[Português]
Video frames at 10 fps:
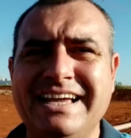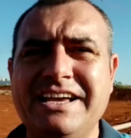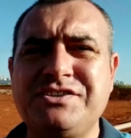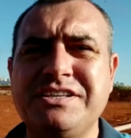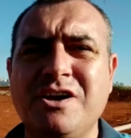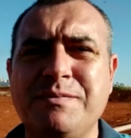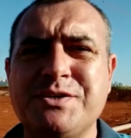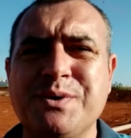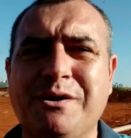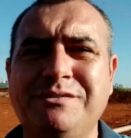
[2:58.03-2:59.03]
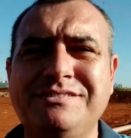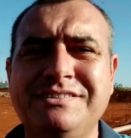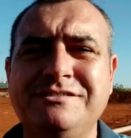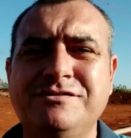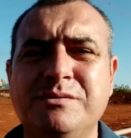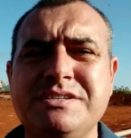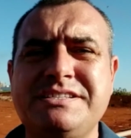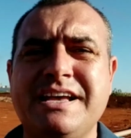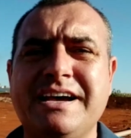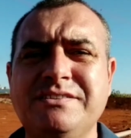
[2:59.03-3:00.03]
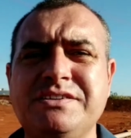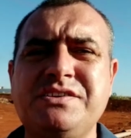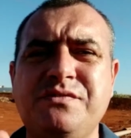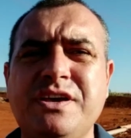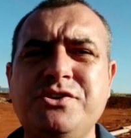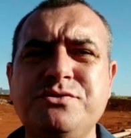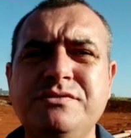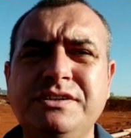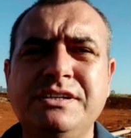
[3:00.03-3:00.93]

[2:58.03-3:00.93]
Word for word: E é isso então, pessoal. Vamos encerrando esse vídeo.